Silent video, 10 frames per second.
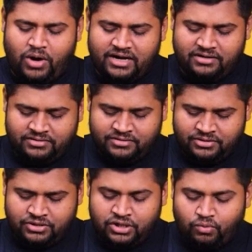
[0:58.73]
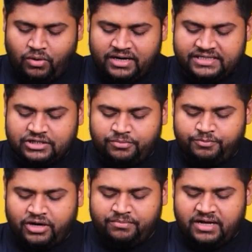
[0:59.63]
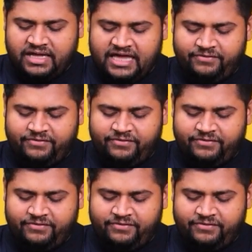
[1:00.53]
ওয়ান ওয়ানে যাওয়ার পর আমরা